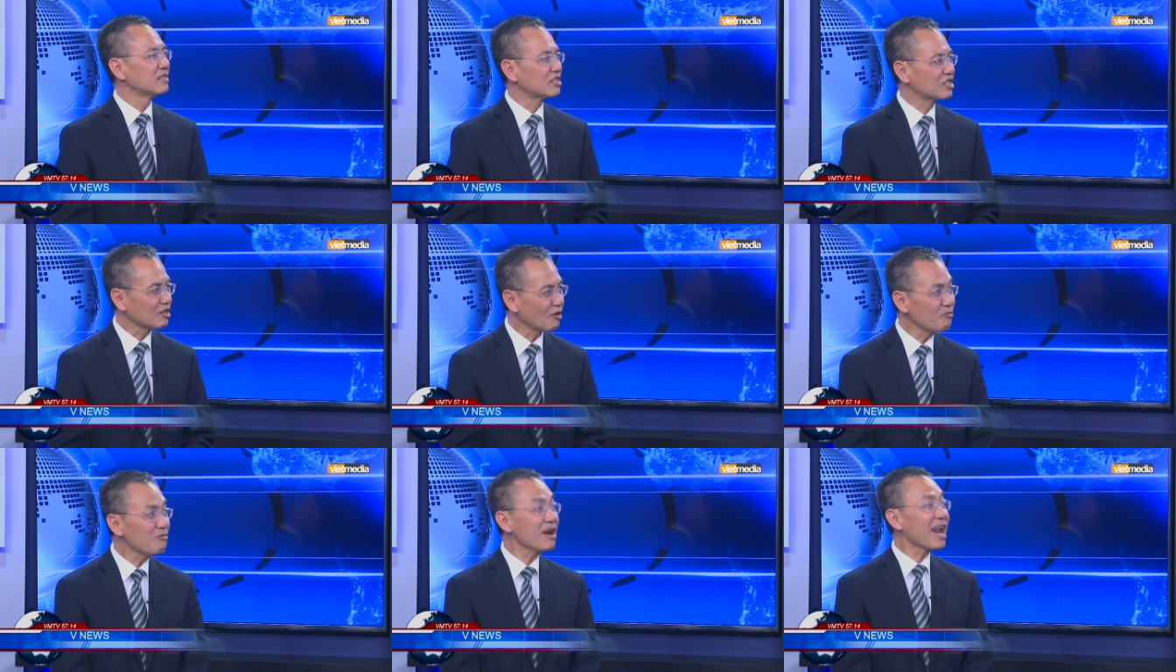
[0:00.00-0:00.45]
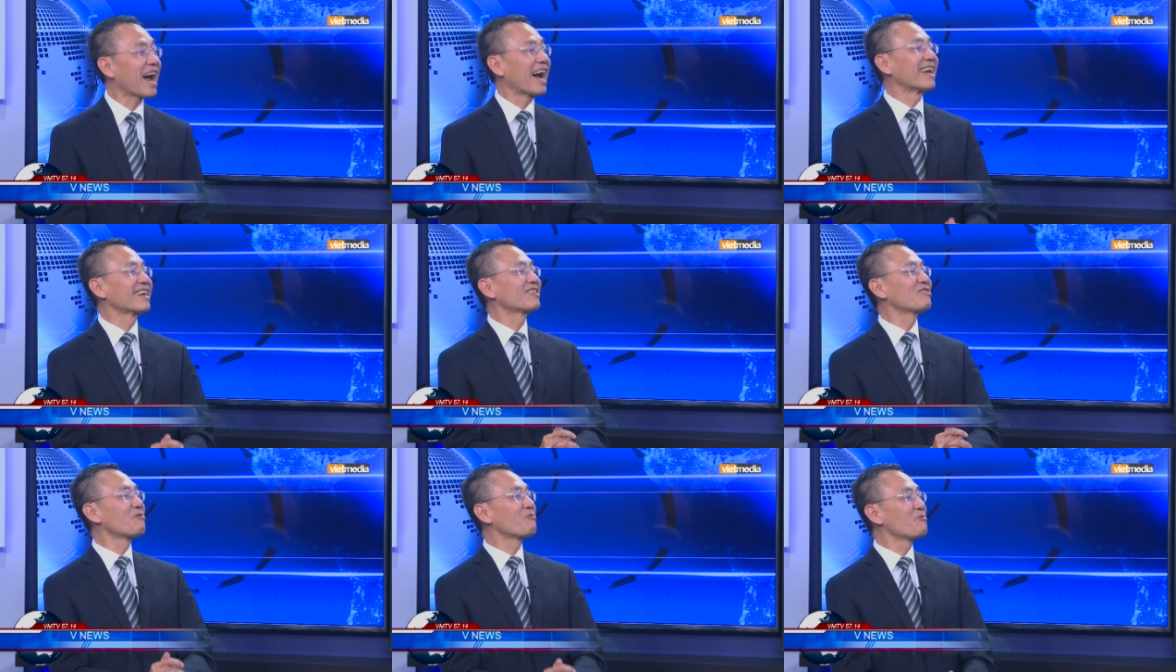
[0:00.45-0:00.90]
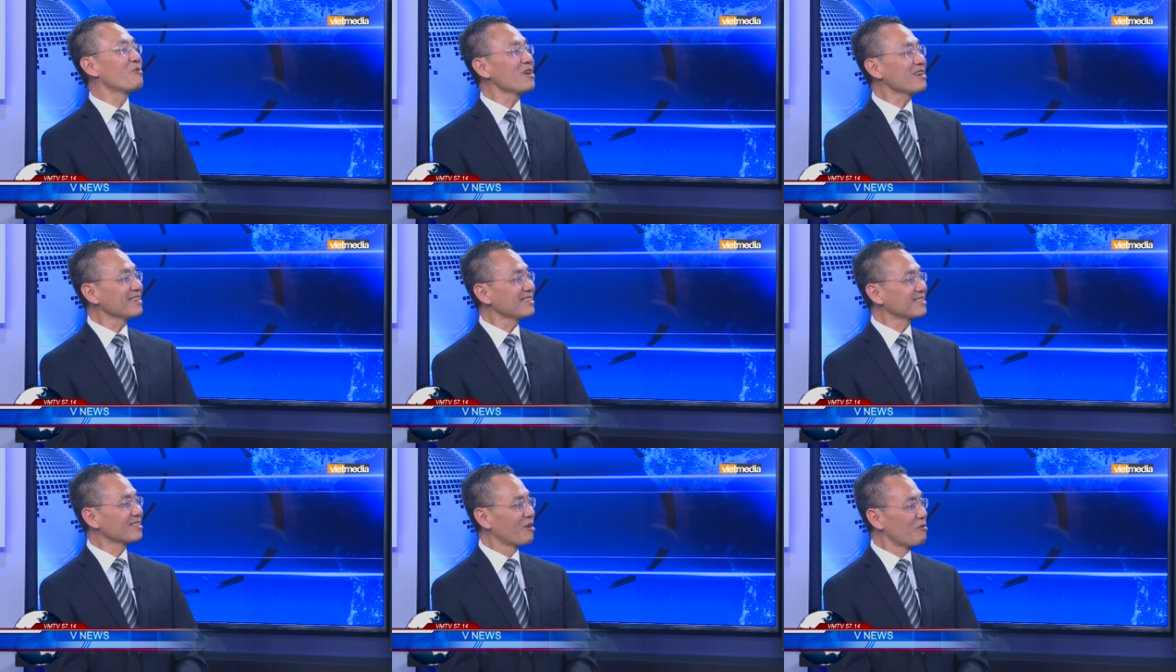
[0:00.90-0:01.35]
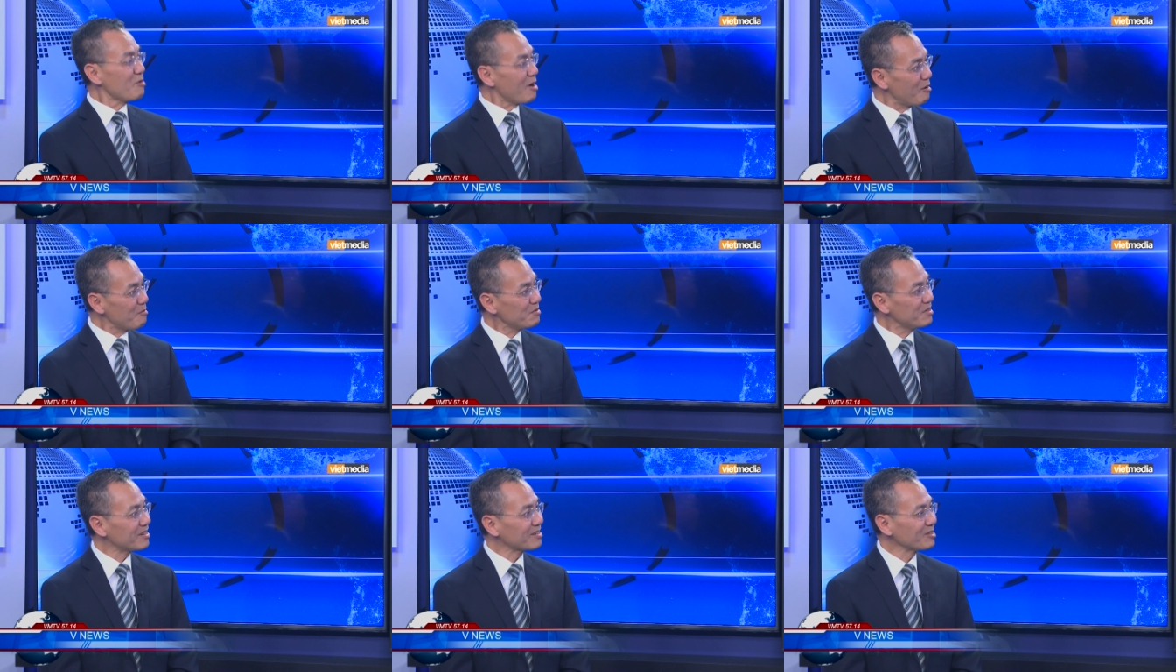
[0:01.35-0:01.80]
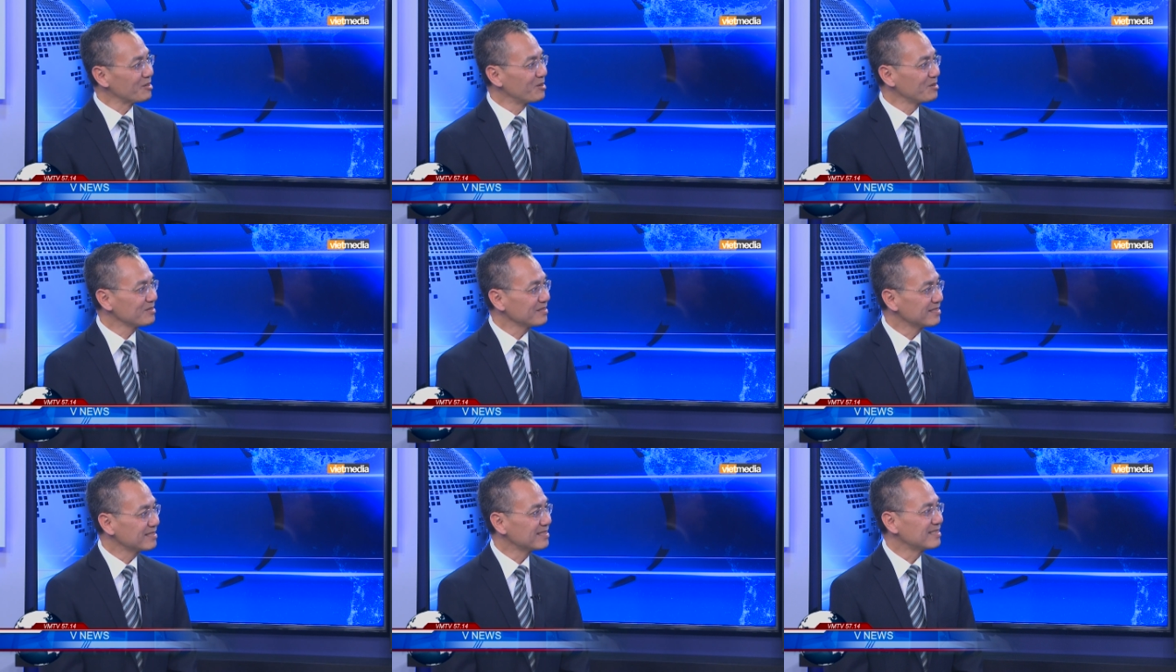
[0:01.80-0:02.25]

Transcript: chống lại trung quốc cũng không được luôn